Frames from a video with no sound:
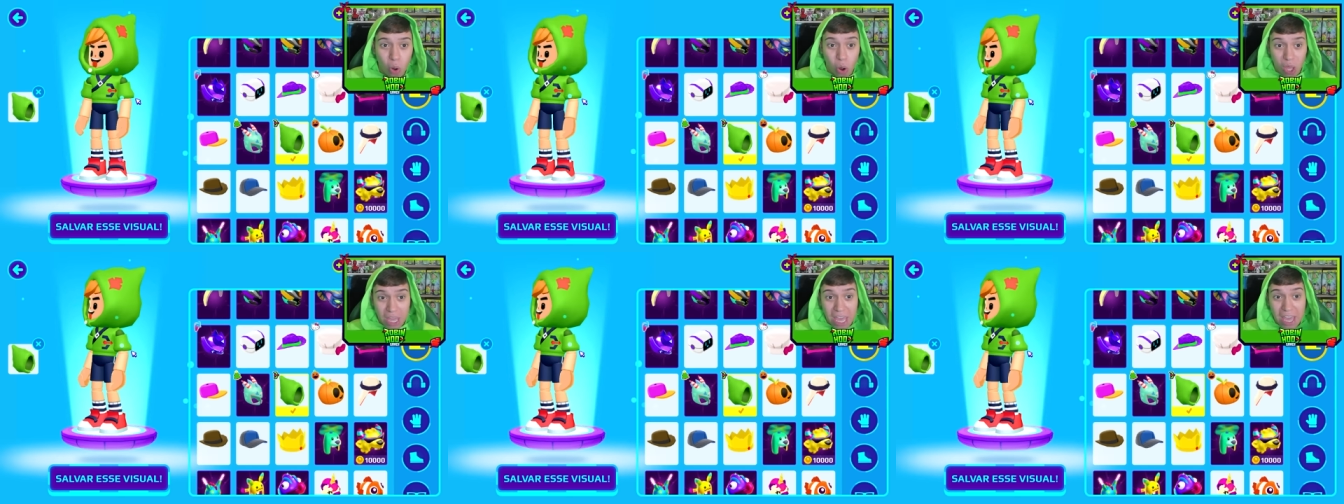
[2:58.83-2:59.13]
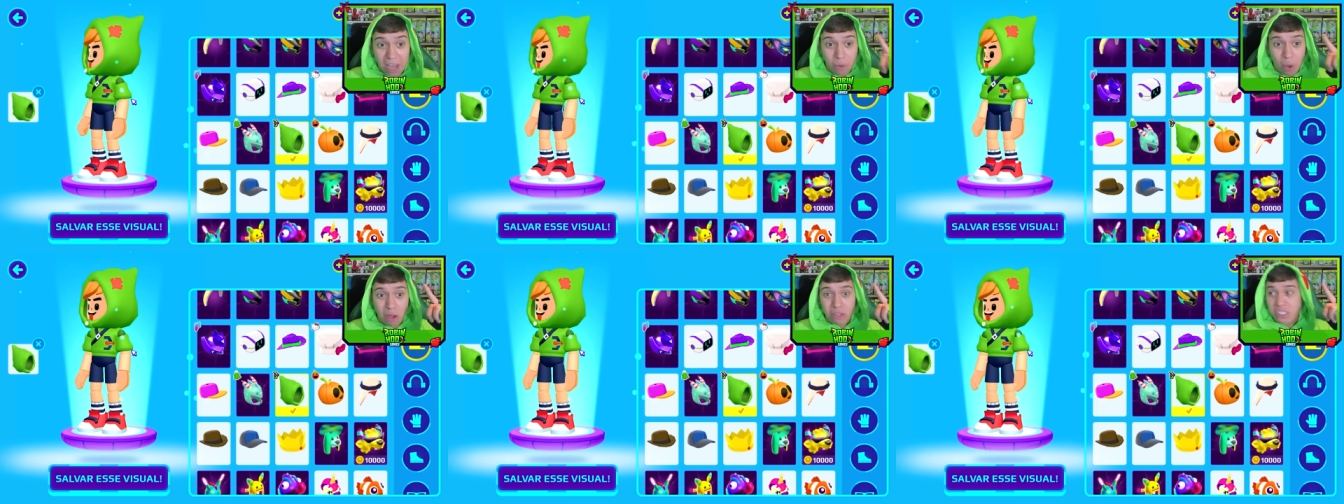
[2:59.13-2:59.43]

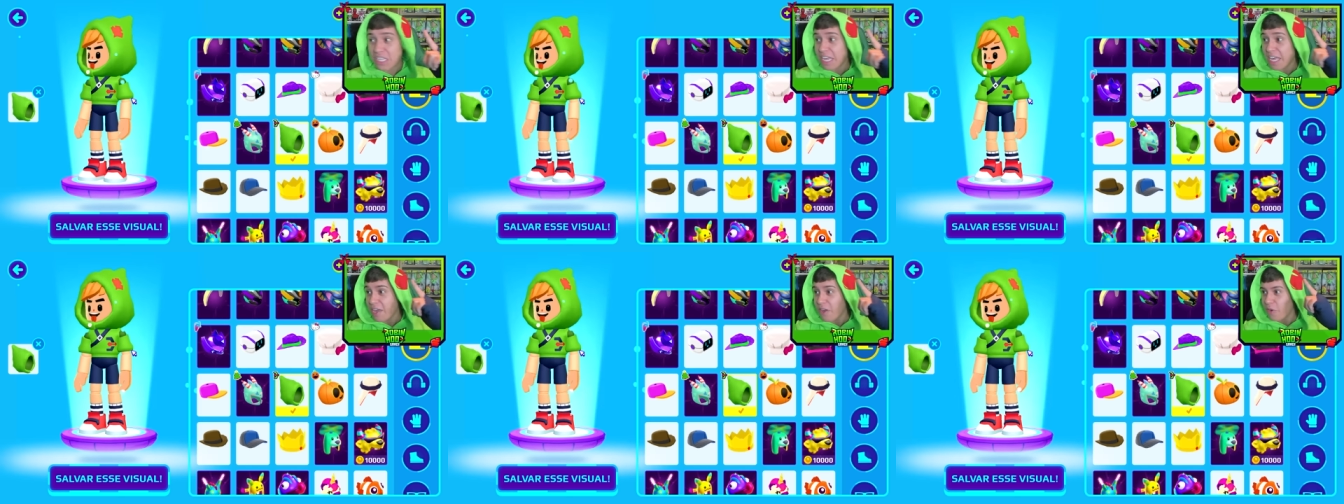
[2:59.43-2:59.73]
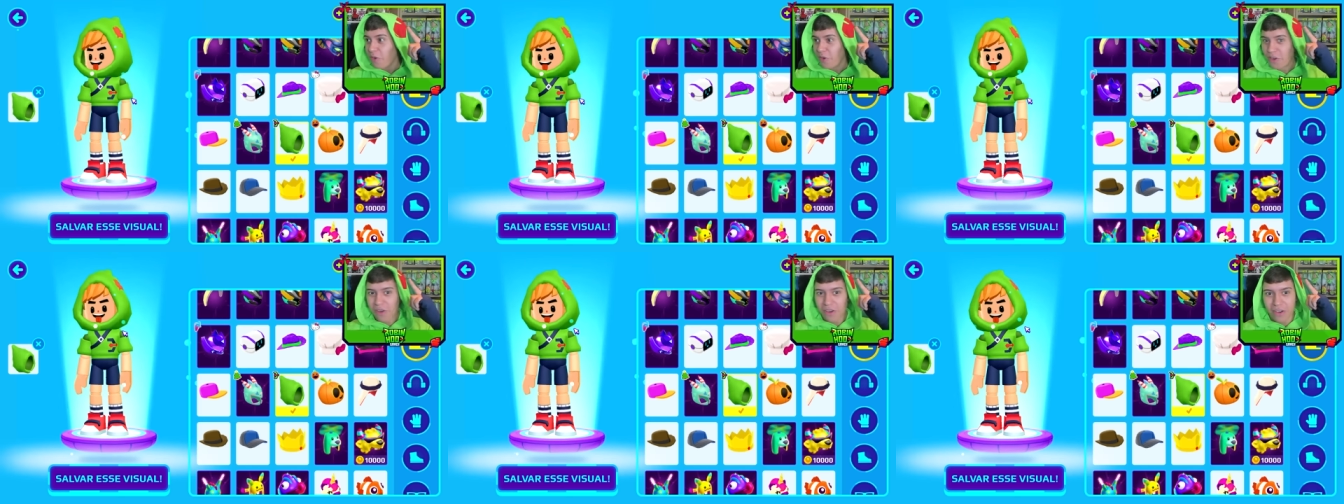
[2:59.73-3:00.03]

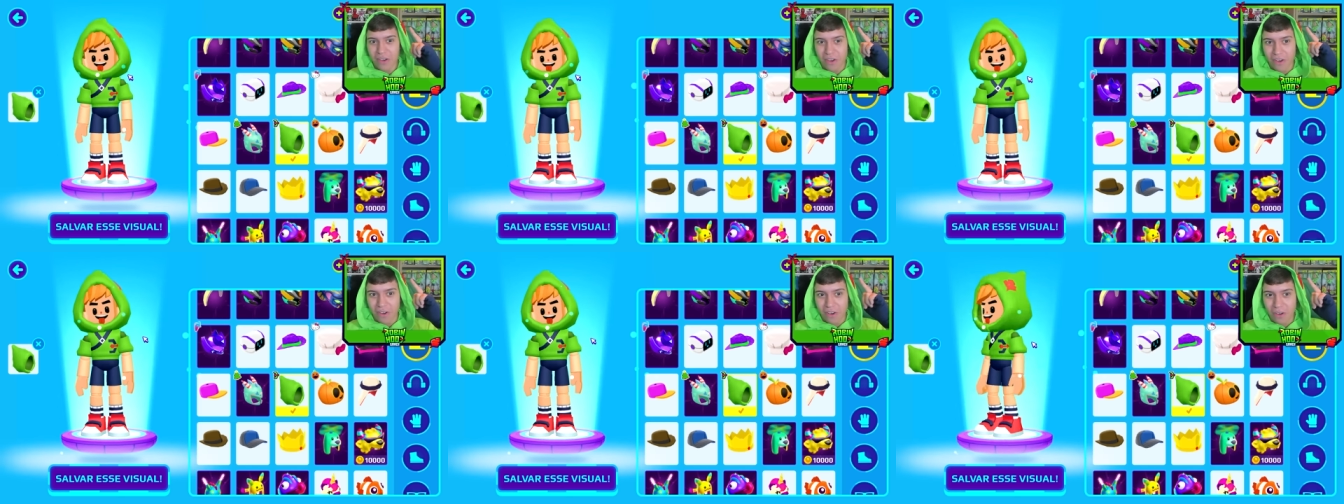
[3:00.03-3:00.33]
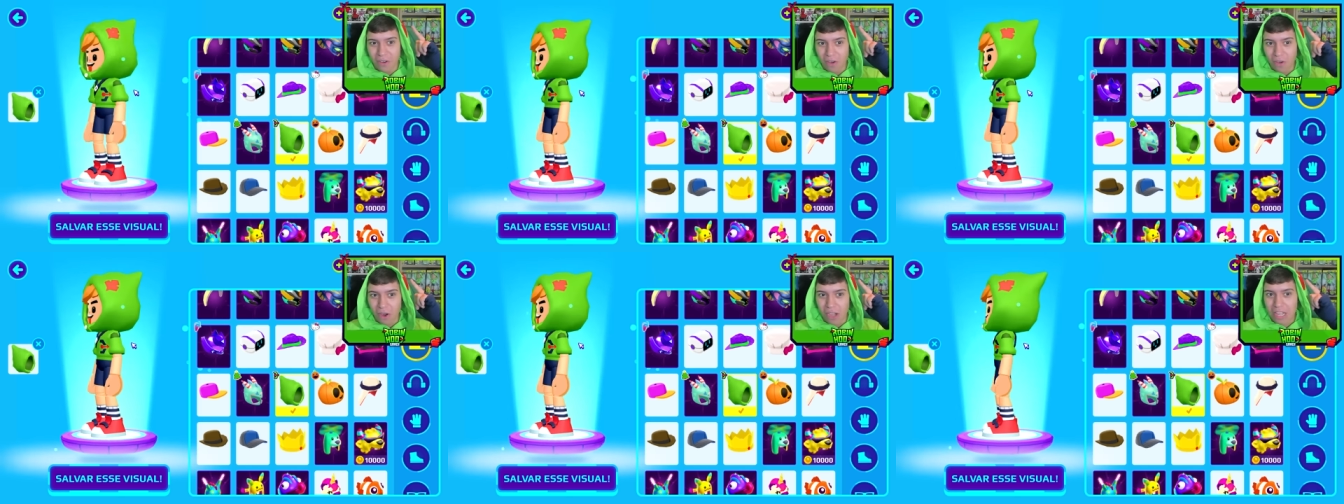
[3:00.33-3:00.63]
Igualzinho!
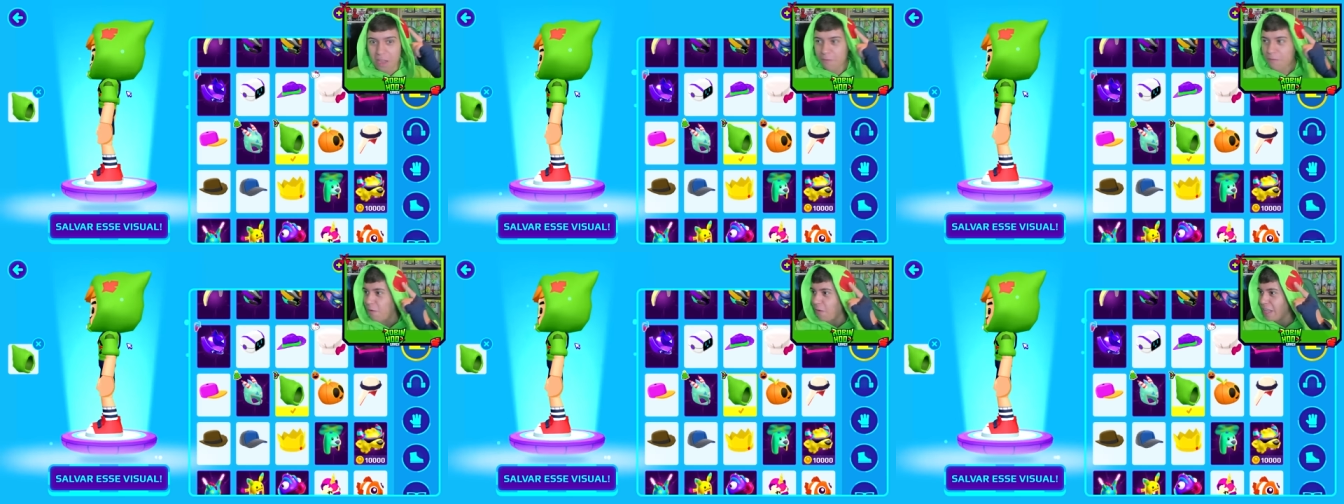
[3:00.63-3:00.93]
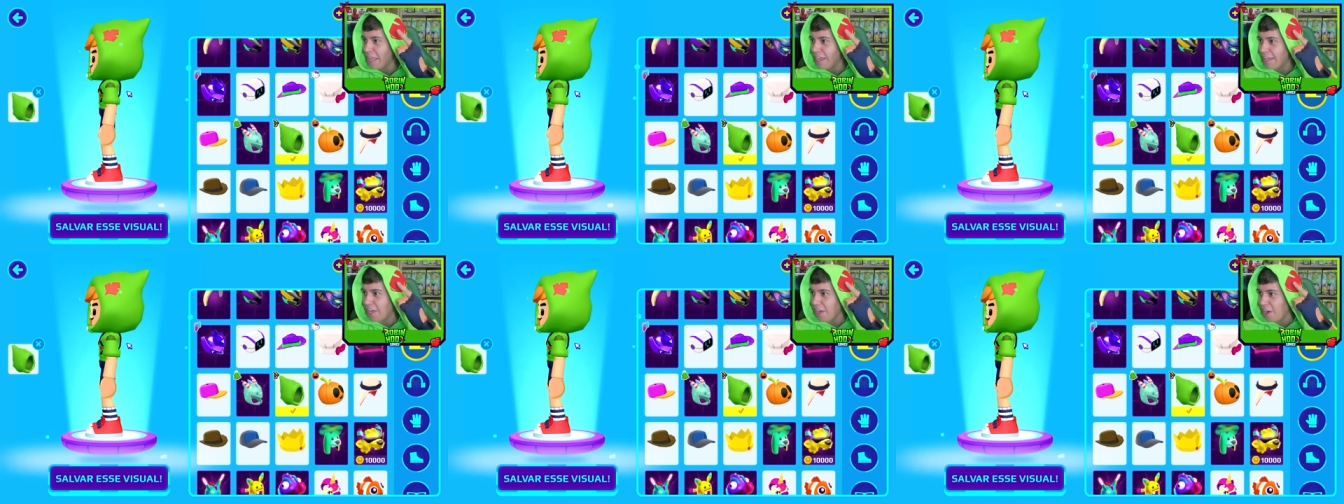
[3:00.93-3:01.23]
Olha a
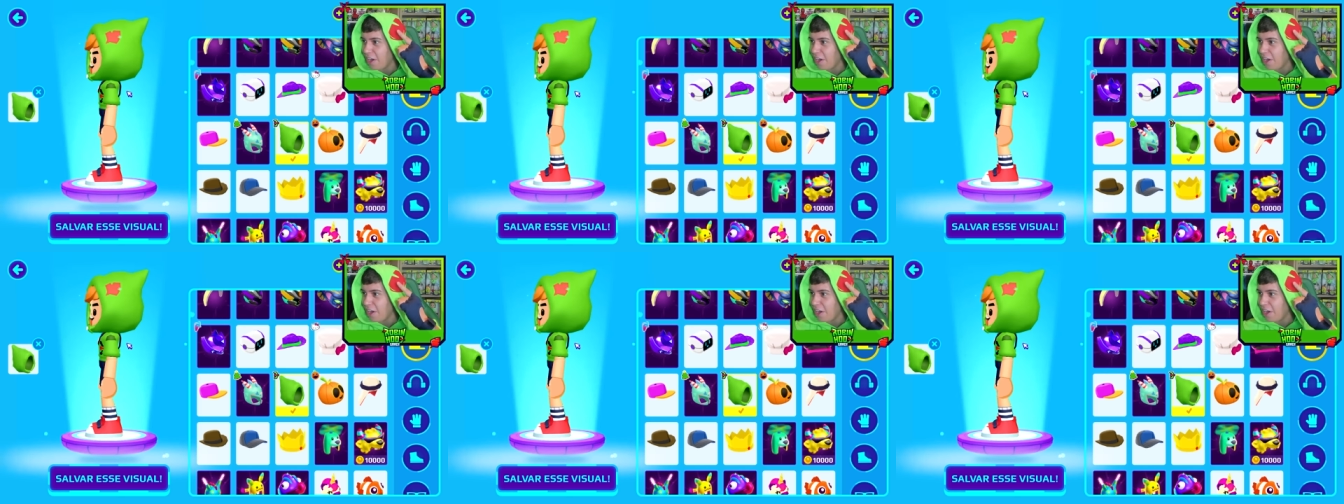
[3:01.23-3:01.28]
folha aqui,